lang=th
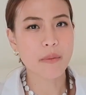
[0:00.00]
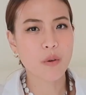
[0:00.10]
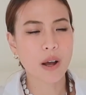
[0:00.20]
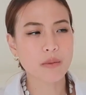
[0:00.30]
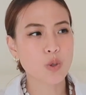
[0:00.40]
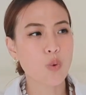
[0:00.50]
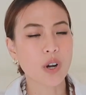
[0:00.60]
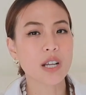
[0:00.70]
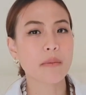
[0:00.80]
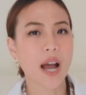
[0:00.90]
งมีความสูง
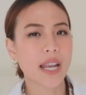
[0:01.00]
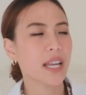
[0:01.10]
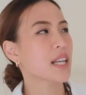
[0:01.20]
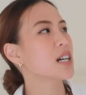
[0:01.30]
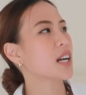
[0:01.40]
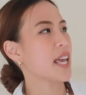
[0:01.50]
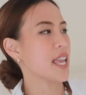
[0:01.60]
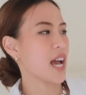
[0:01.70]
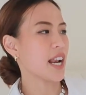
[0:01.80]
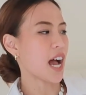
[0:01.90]
ขึ้นมานิดนึงอะไรอ
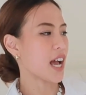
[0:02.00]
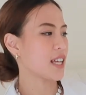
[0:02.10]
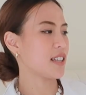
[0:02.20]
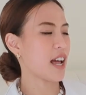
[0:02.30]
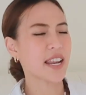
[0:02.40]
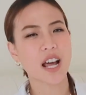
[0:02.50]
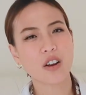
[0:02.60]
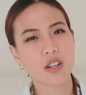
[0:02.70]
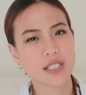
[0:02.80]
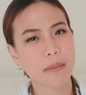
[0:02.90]
ย่างเงี้ยนะันนี้
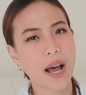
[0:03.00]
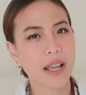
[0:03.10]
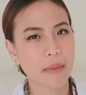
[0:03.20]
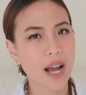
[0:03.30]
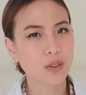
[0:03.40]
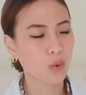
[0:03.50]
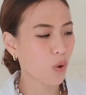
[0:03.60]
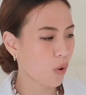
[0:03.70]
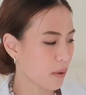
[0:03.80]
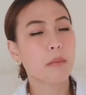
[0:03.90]
นอนสบายมากทุก
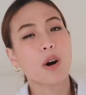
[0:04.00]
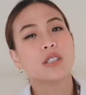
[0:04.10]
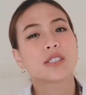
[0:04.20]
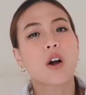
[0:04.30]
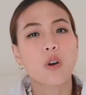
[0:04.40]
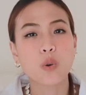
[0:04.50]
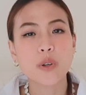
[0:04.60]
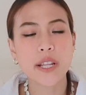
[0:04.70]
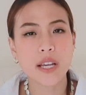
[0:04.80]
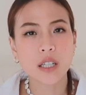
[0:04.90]
คน หมอน 2 รุ่
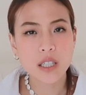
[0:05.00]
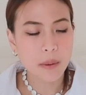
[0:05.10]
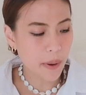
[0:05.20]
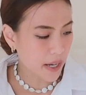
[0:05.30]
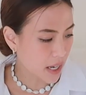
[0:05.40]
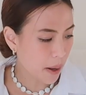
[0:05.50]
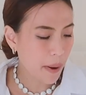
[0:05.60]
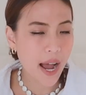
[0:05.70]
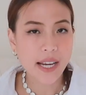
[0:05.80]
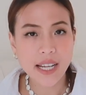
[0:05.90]
นนี้ก็คือเป็นเนื้อ
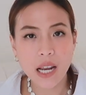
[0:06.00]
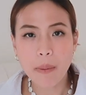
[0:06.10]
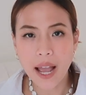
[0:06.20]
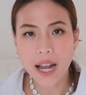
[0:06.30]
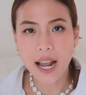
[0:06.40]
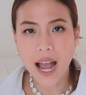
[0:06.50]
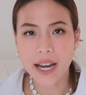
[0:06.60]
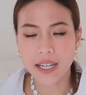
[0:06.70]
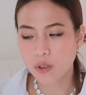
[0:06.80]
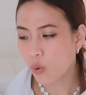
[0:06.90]
ผ้าที่ระบายอากาศ
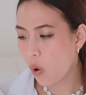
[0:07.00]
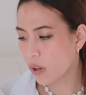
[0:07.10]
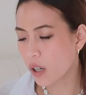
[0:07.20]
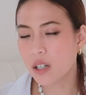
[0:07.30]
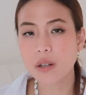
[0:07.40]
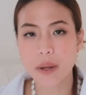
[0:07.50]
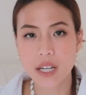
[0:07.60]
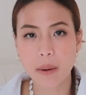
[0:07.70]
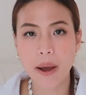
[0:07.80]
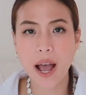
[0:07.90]
นะทุกคนก็คือเป็น
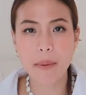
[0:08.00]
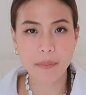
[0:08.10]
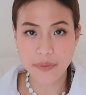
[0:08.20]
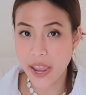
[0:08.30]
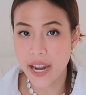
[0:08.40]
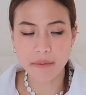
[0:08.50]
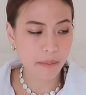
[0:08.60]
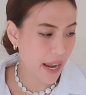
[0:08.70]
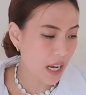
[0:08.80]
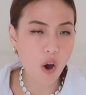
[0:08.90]
เนื้อผ้าแบบเย็น
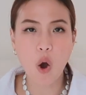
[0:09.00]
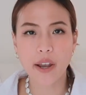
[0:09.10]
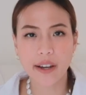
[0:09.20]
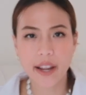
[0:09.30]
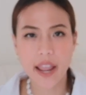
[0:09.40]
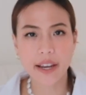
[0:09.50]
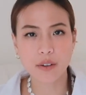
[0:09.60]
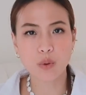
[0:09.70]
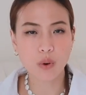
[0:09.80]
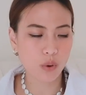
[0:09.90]
ไม่ร้อนนั่นเองนะ
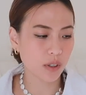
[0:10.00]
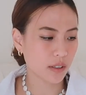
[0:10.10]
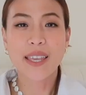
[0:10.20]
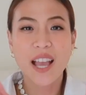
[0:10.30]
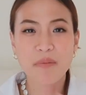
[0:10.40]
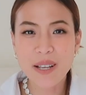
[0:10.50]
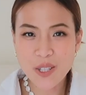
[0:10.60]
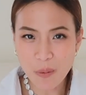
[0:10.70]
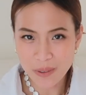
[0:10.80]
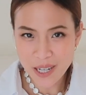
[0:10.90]
ทุกคนยังไม่
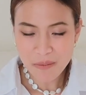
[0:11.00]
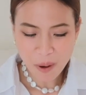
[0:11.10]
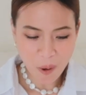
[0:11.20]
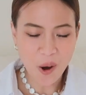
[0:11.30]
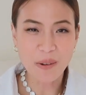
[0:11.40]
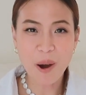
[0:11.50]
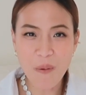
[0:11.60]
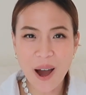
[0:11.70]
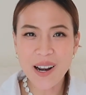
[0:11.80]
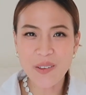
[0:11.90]
จบเรื่องหมอน เพ
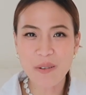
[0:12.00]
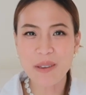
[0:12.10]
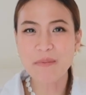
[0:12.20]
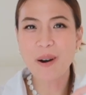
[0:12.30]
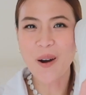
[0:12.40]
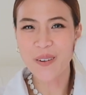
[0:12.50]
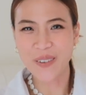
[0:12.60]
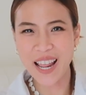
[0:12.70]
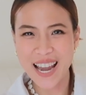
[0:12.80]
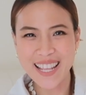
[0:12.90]
ราะว่าเรายังมีหมอนขอ
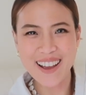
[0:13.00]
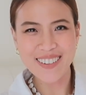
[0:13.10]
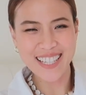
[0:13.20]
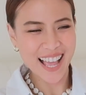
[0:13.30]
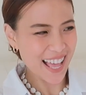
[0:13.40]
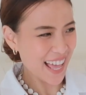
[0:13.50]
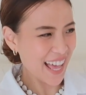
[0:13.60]
งแดเนียลจ้า